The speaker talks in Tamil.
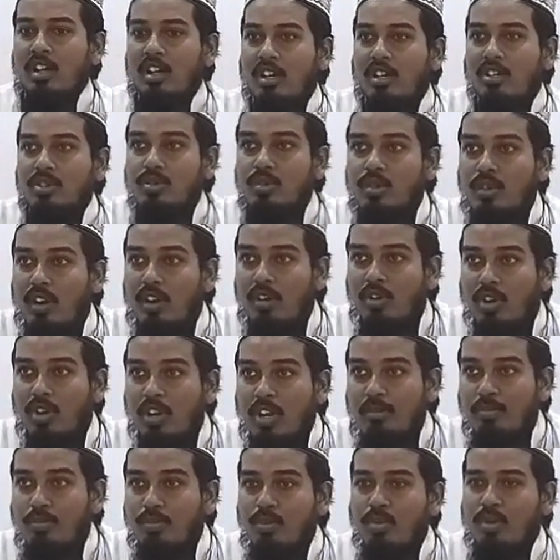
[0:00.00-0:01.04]

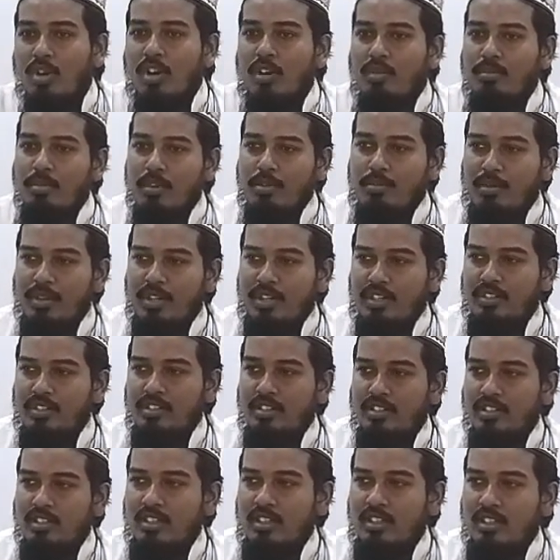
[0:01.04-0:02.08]
ரசூல்லாவுடைய முகம் எப்படி
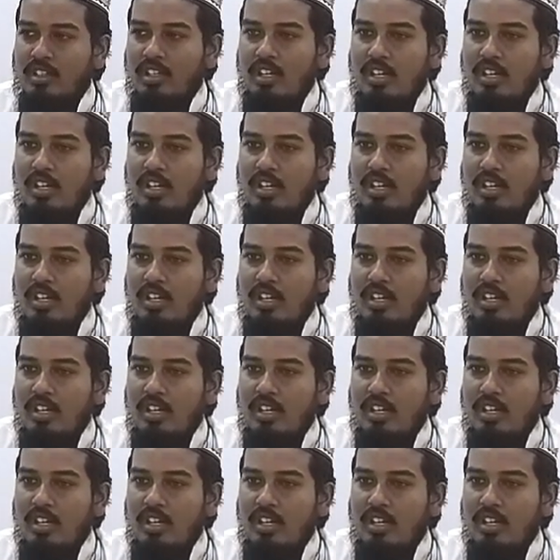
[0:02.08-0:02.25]
இருந்துச்சு